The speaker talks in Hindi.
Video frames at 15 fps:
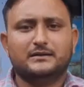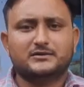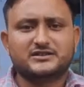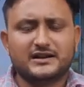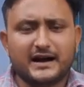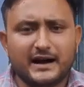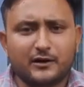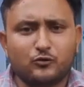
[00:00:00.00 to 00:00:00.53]

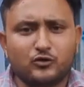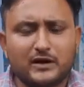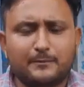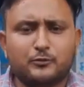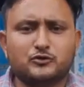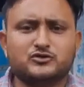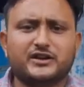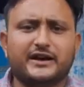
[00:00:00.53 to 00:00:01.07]
नमस्कार गोंडा
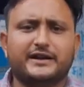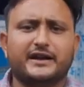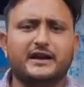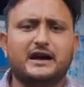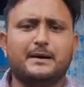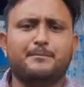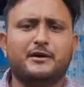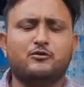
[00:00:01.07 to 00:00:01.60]
पोस्ट देख रहे हैं
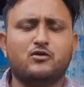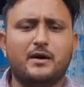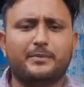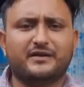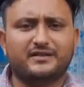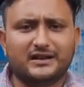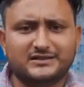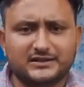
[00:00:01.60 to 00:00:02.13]
आप मैं हूं
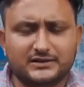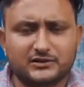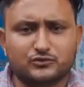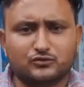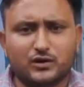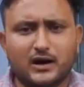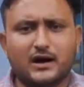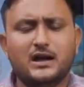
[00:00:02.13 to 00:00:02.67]
आपके साथ चंदन
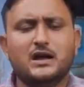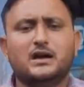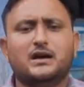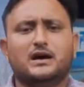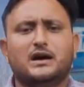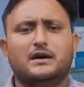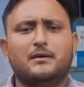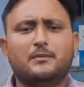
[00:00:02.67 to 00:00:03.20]
शुक्ला
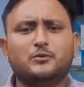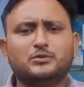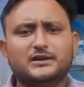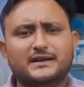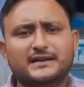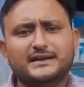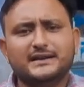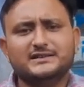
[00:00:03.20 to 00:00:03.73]
हम आपको बता
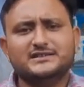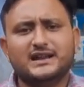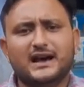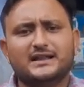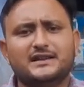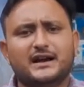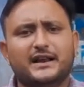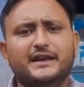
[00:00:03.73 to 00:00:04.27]
दें कि
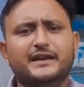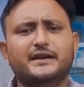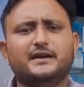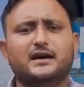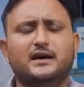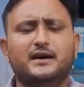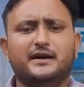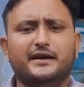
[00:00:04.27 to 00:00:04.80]
जिलाधिकारी
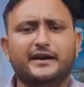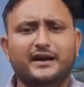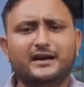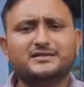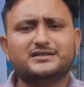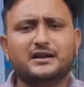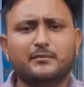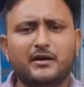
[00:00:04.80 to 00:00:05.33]
नेहा
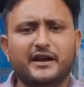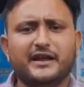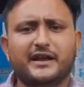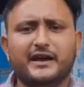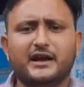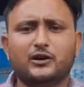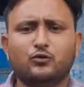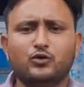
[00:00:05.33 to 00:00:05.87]
शर्मा ने
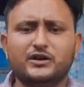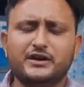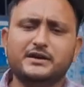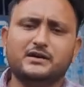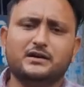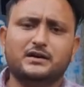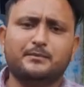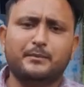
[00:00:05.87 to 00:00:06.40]
एक अनोखी
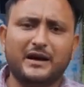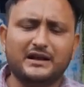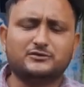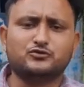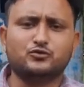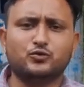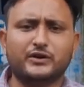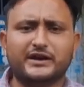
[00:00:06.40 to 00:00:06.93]
पहल
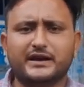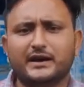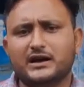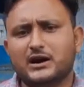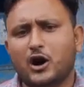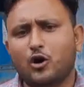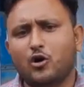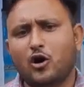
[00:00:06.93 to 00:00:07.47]
शुरू की है
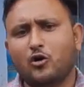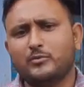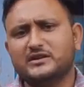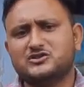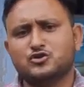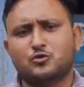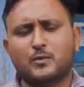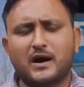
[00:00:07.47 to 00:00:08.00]
गांव गांव में
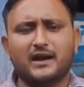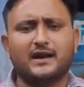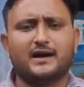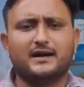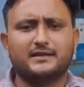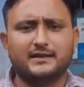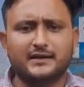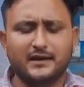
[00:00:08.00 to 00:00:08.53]
चौपाल
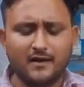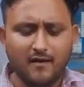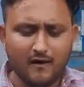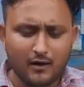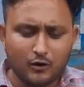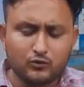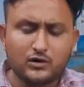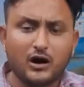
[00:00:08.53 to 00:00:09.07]
लगाती हैं
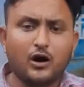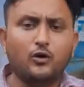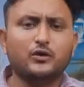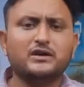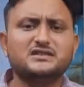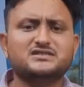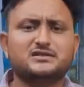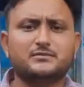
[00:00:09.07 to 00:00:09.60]
और गांव
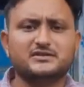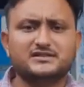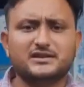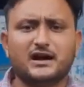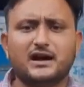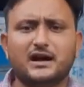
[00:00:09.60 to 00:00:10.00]
की समस्या